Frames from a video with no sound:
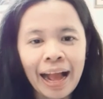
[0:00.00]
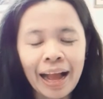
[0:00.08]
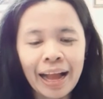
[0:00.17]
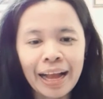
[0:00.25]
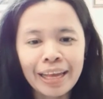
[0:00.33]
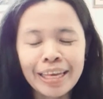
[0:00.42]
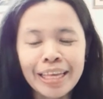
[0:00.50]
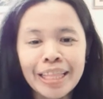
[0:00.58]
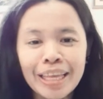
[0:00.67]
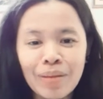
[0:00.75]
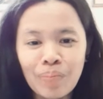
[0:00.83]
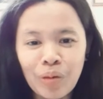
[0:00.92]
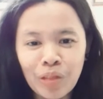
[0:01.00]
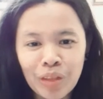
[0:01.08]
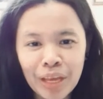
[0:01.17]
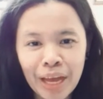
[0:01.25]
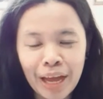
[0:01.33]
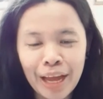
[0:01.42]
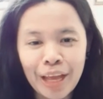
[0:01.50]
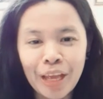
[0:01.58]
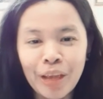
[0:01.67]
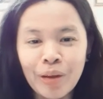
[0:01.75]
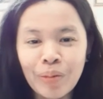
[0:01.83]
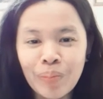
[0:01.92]
ay inipon niya
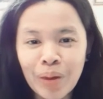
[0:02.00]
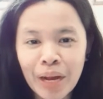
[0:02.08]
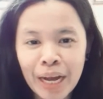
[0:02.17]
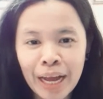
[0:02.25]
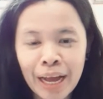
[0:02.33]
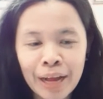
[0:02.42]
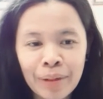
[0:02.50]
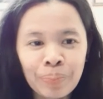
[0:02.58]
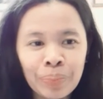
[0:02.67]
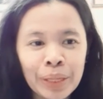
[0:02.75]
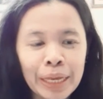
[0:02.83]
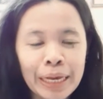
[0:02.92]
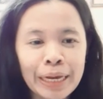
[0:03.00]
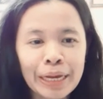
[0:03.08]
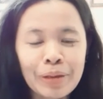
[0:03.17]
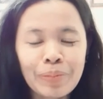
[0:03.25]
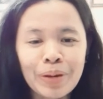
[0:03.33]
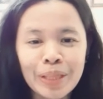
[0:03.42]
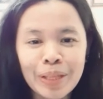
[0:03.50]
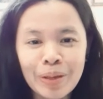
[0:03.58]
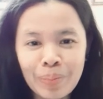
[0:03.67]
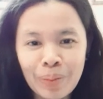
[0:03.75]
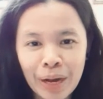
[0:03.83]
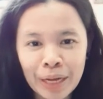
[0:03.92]
yung mga uh, iba't
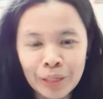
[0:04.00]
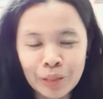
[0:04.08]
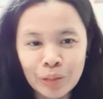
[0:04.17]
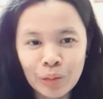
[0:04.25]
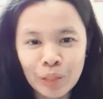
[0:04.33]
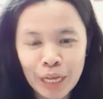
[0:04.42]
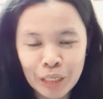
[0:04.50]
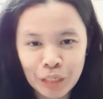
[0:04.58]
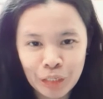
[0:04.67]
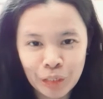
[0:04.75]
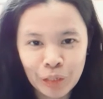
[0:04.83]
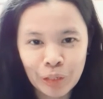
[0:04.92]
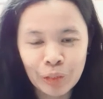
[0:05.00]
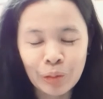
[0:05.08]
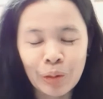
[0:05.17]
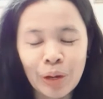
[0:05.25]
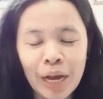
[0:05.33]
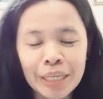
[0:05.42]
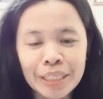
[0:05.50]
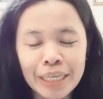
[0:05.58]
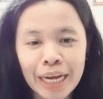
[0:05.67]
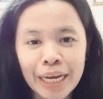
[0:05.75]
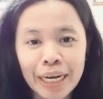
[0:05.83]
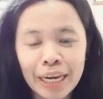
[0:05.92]
ibang donasyon at
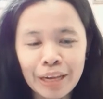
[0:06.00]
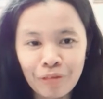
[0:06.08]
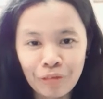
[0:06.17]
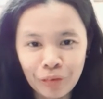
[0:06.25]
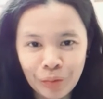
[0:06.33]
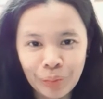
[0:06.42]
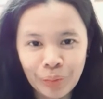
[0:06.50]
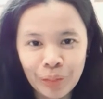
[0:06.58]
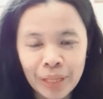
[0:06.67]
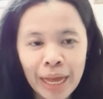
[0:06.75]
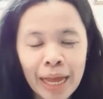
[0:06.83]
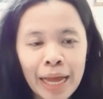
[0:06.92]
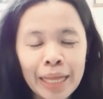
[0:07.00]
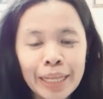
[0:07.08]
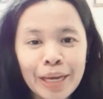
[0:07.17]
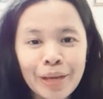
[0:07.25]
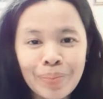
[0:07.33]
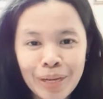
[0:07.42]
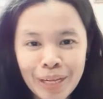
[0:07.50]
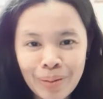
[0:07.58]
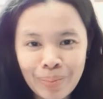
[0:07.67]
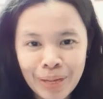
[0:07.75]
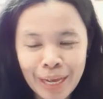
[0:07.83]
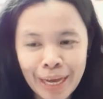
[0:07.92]
saka relief good na
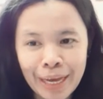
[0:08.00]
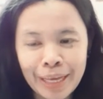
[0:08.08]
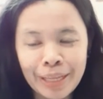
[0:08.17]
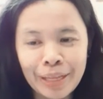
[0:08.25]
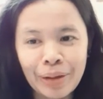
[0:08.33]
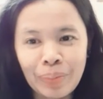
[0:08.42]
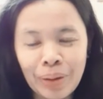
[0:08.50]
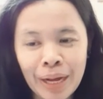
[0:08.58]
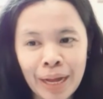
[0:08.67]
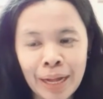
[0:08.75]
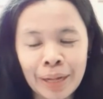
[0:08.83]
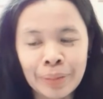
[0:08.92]
ibinibigay ng mga